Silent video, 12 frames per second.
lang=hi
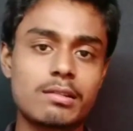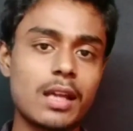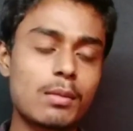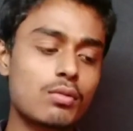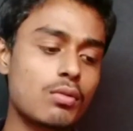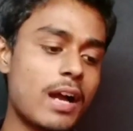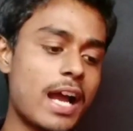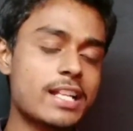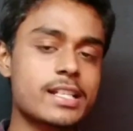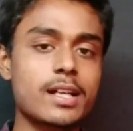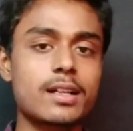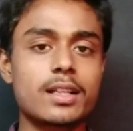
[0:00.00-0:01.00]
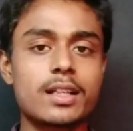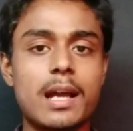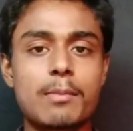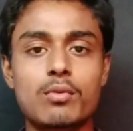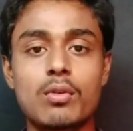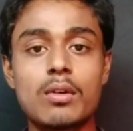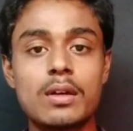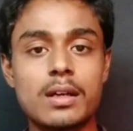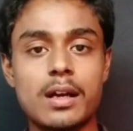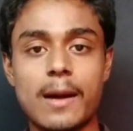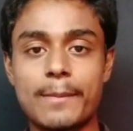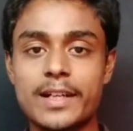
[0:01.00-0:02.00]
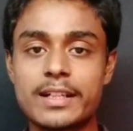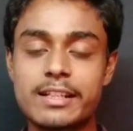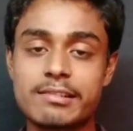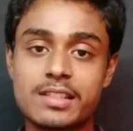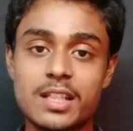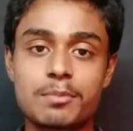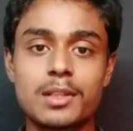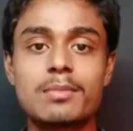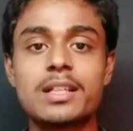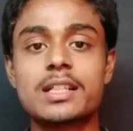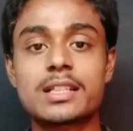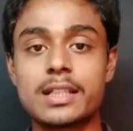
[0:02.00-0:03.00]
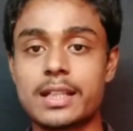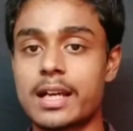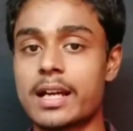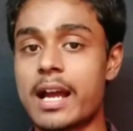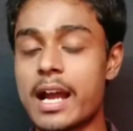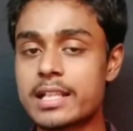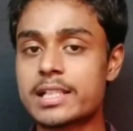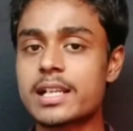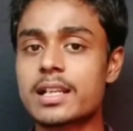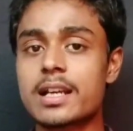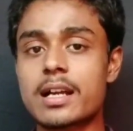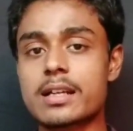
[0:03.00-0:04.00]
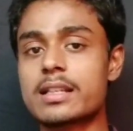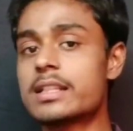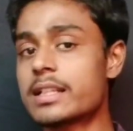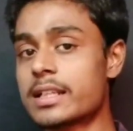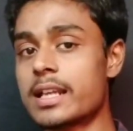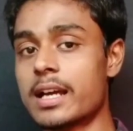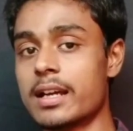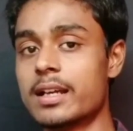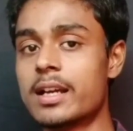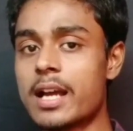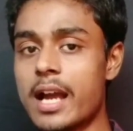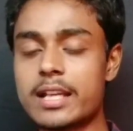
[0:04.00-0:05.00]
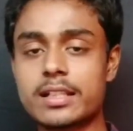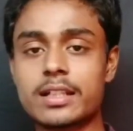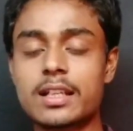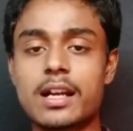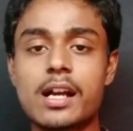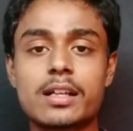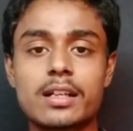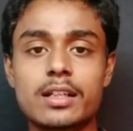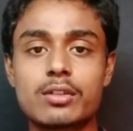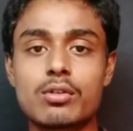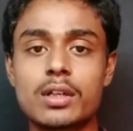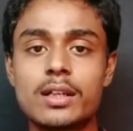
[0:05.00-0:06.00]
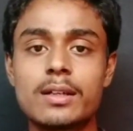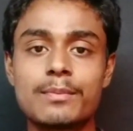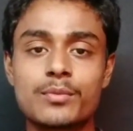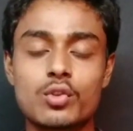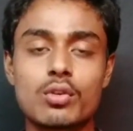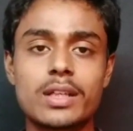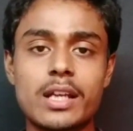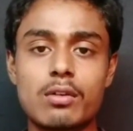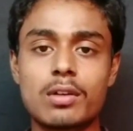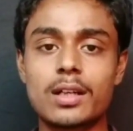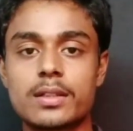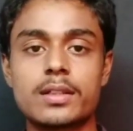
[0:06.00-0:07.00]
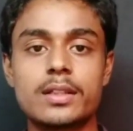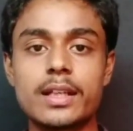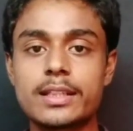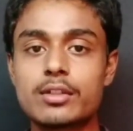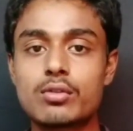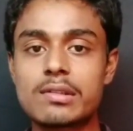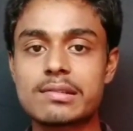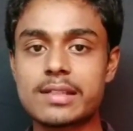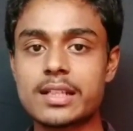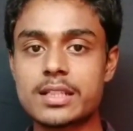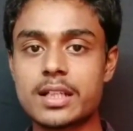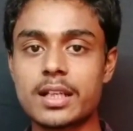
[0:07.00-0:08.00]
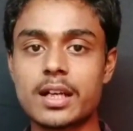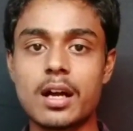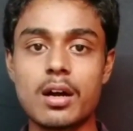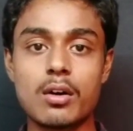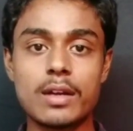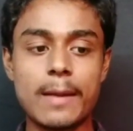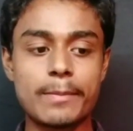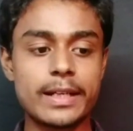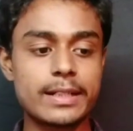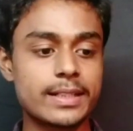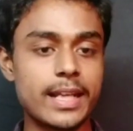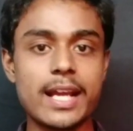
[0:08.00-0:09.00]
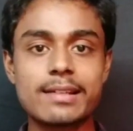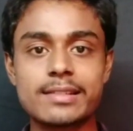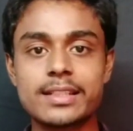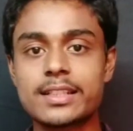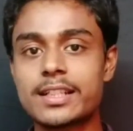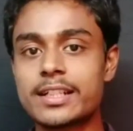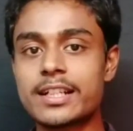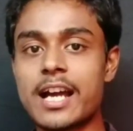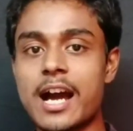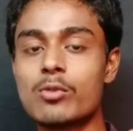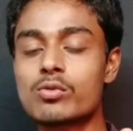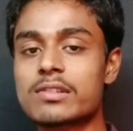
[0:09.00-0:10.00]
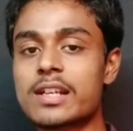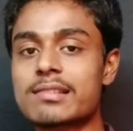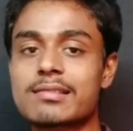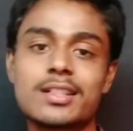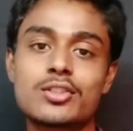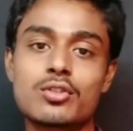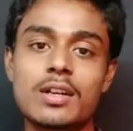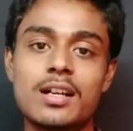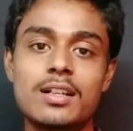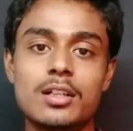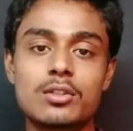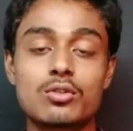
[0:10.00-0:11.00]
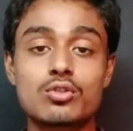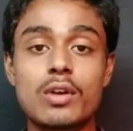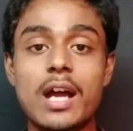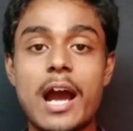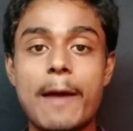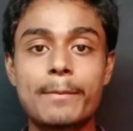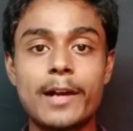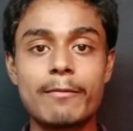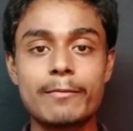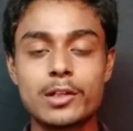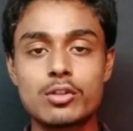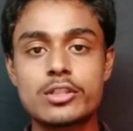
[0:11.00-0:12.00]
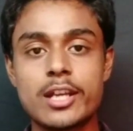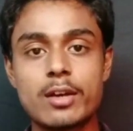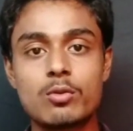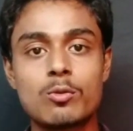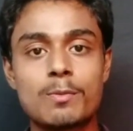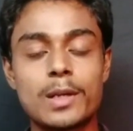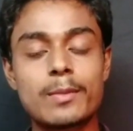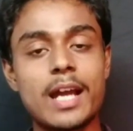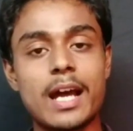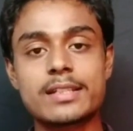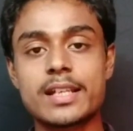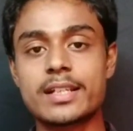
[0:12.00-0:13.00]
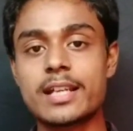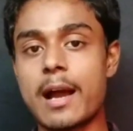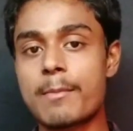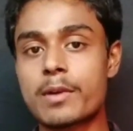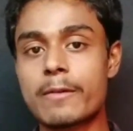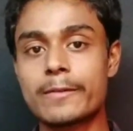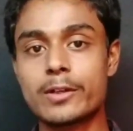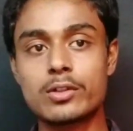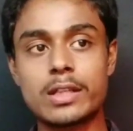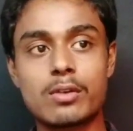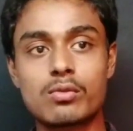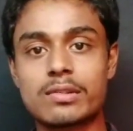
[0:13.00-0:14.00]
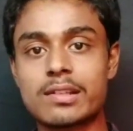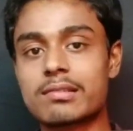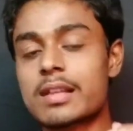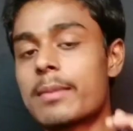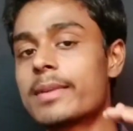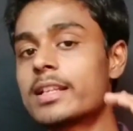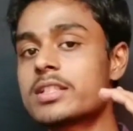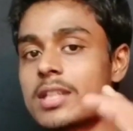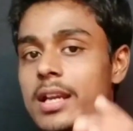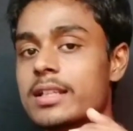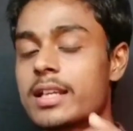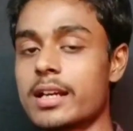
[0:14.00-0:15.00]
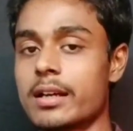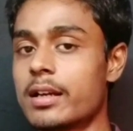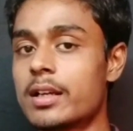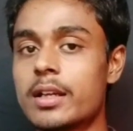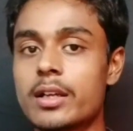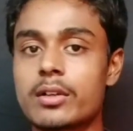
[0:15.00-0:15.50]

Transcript: सबको हैशटैग करके आपको अपने डिस्क्रिप्शन में लिख देना है हैशटैग लगा के लिखना है हैशटैग लगा कर लिखोगे तो क्या होगा यदि कोई सर्च करेगा और आपके टैग से रिलेटेड उसका सर्च होगा तो जो है आपका वीडियो जो है ऊपर में आ जाएगी आपका वीडियो जो है उसके सामने चला जाएगा